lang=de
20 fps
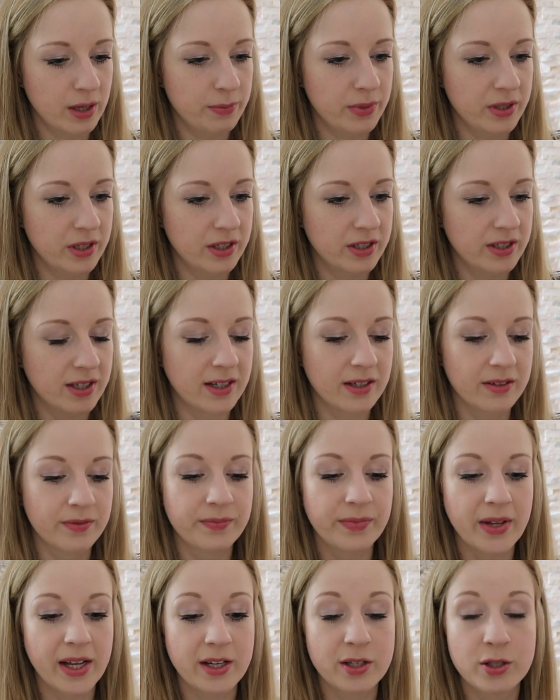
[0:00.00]
her bin ich da
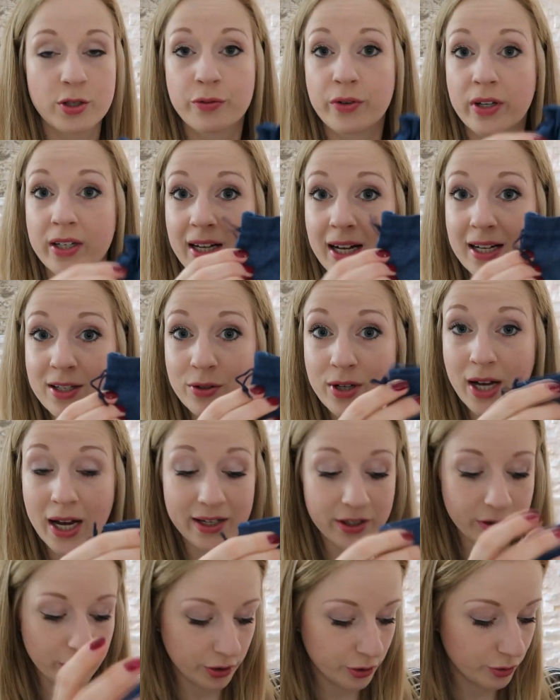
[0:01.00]
echt zufrieden. Also
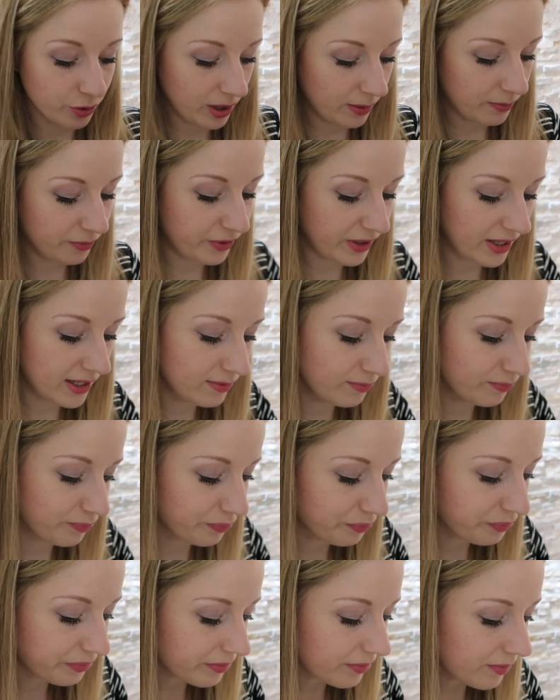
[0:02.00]
kann ich euch nur empfehlen.
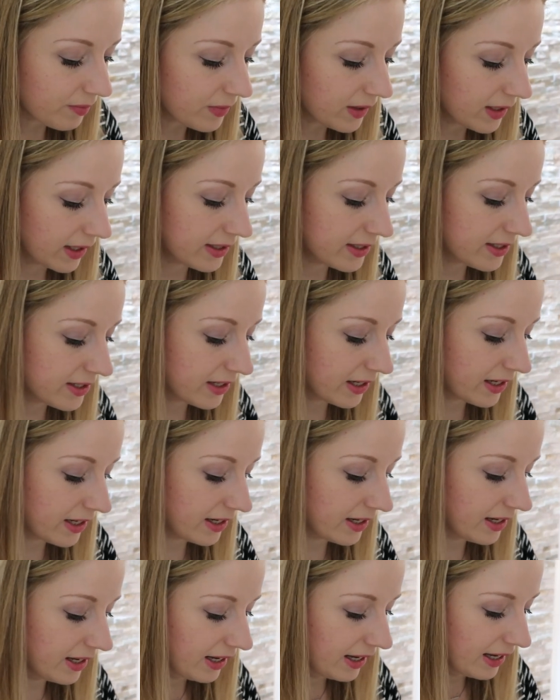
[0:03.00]
Ich
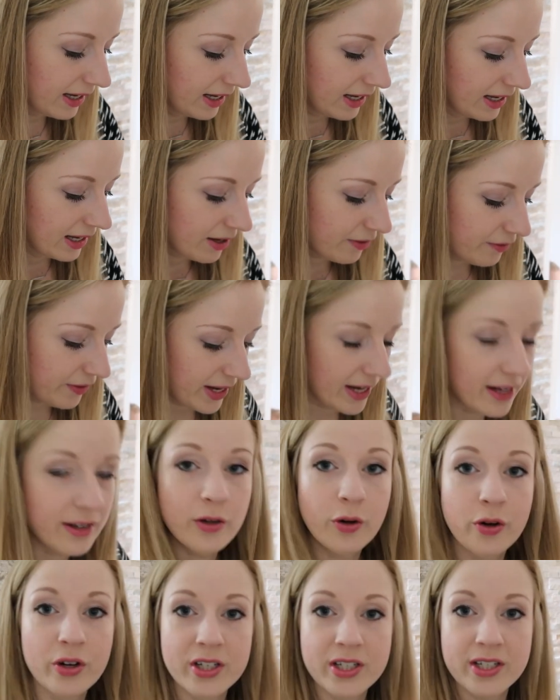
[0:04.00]
äh,
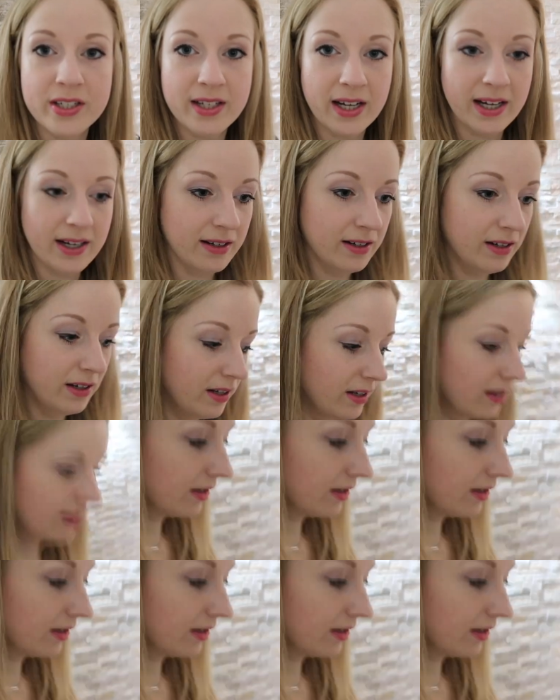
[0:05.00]
werde euch da...